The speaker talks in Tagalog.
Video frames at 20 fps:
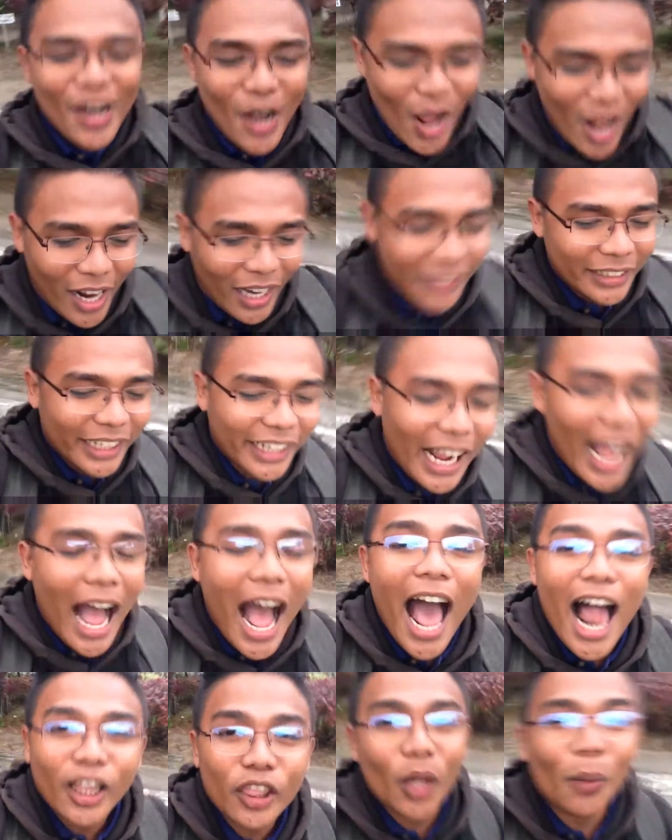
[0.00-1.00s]
ano taga
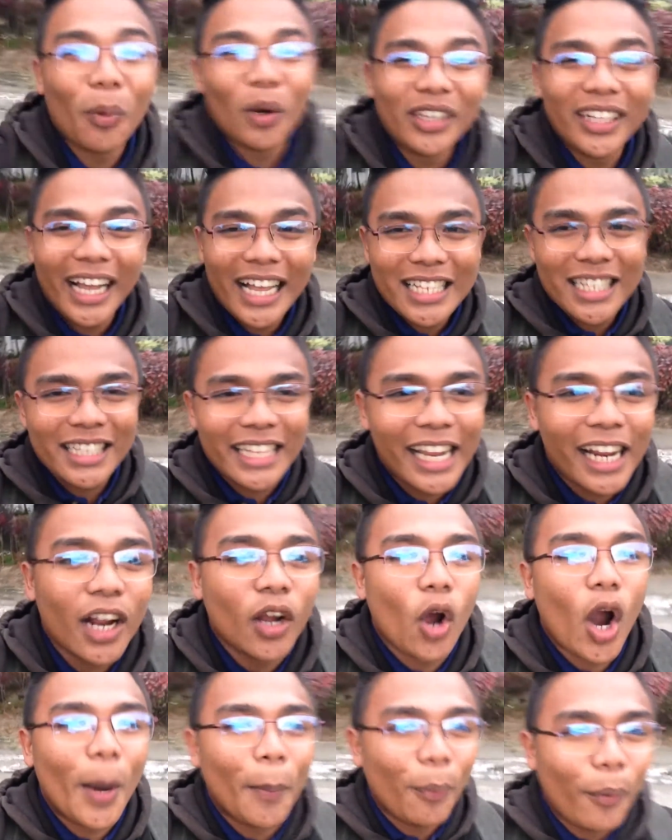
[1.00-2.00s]
Alto Broadcasting
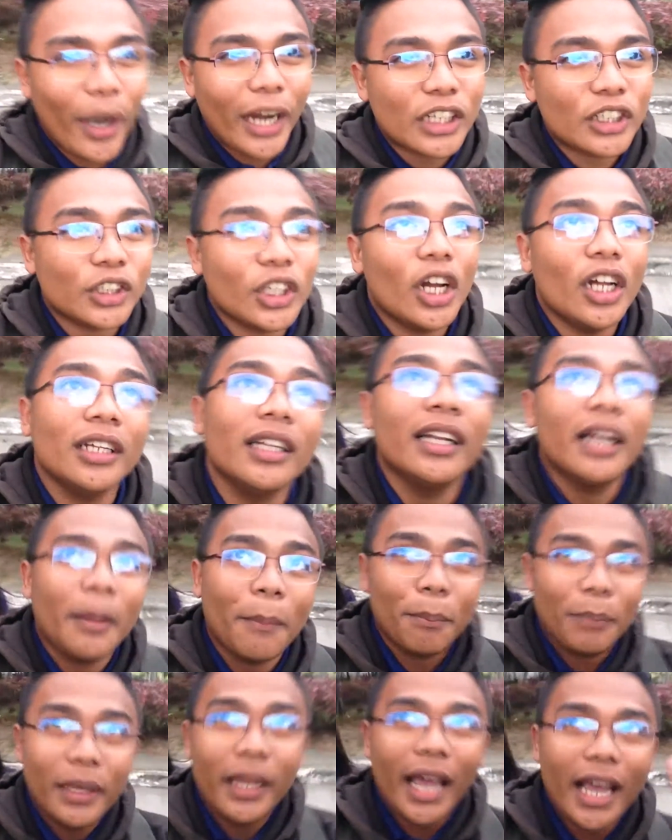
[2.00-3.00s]
Corporation
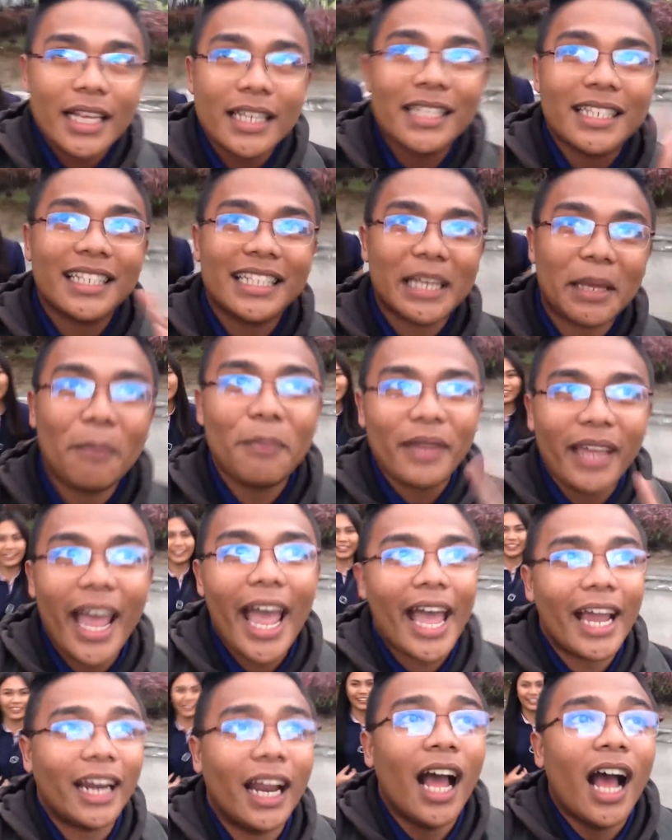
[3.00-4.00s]

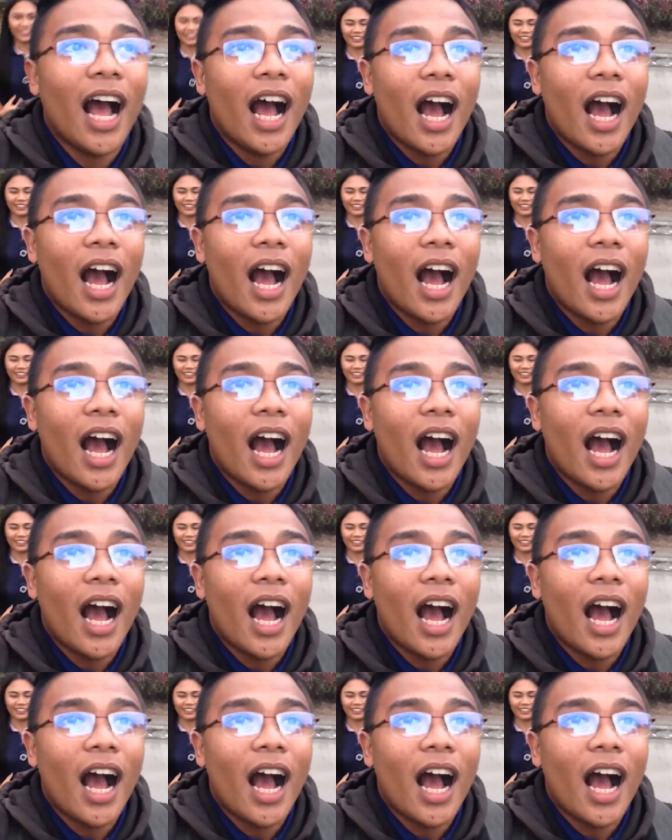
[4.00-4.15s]
BSCBN